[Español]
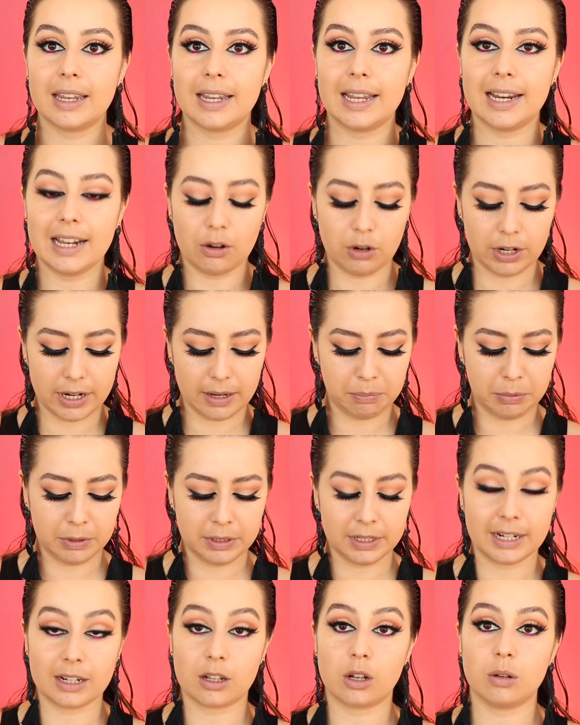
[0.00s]
Y lo voy a
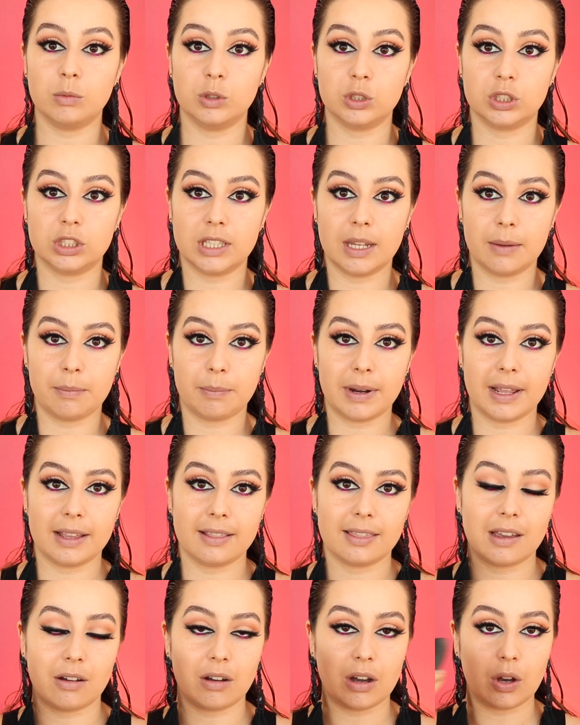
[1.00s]
poner como siempre
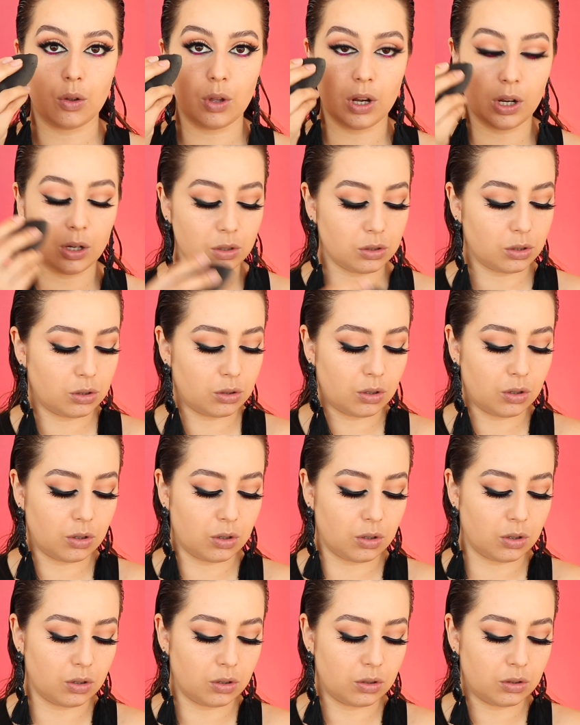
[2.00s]
debajo de los
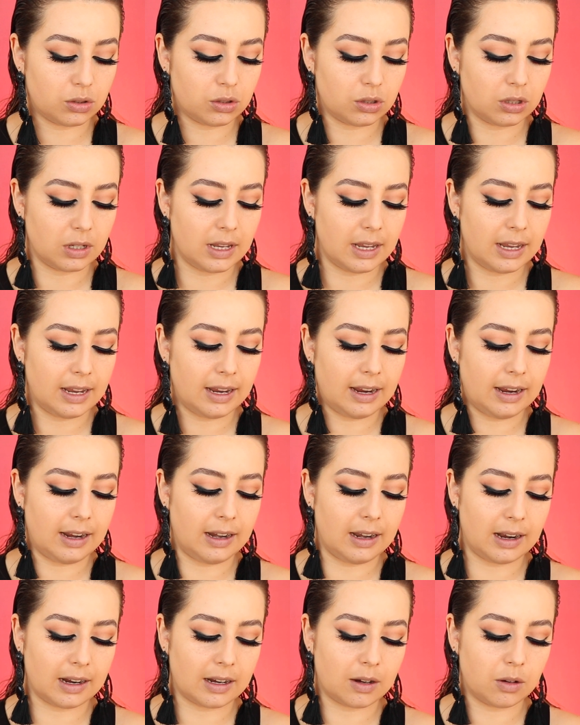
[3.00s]
ojos,
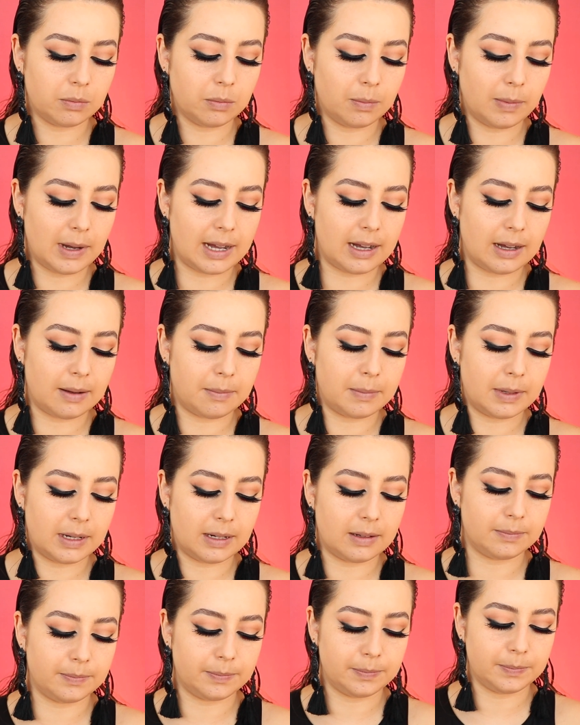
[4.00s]
en la
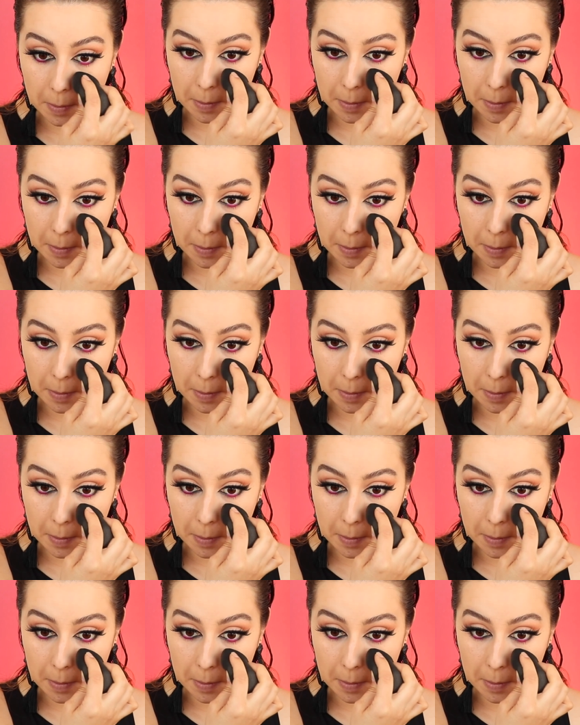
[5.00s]
bamba.